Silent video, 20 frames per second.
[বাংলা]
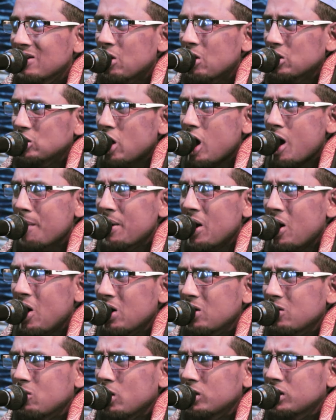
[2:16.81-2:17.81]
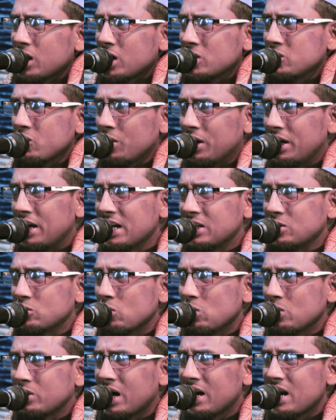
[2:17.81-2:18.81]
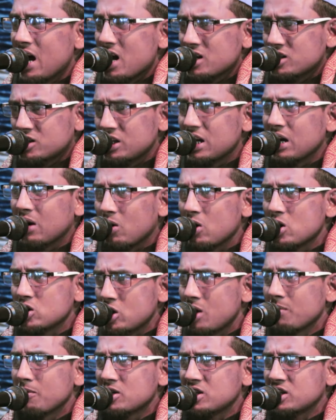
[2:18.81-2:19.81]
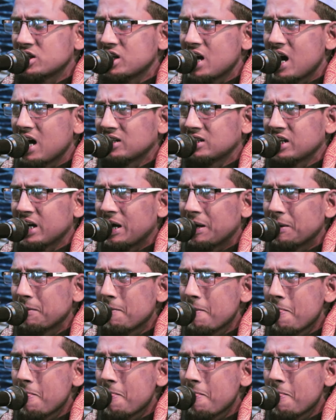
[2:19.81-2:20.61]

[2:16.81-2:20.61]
কথা হবে হক কথা শরীরে চুলকানি আসলে কোনো সমস্যা আছে